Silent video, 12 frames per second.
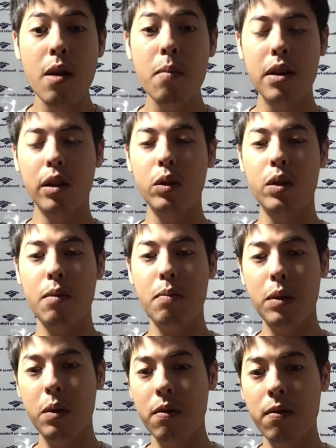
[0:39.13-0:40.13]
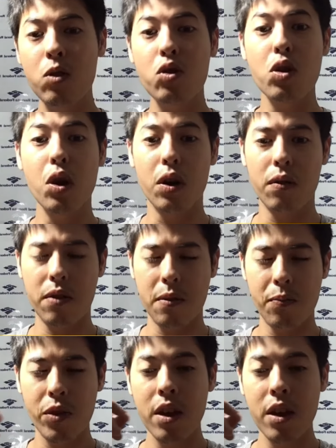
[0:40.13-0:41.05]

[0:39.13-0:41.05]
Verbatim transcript: pelo CPC 29.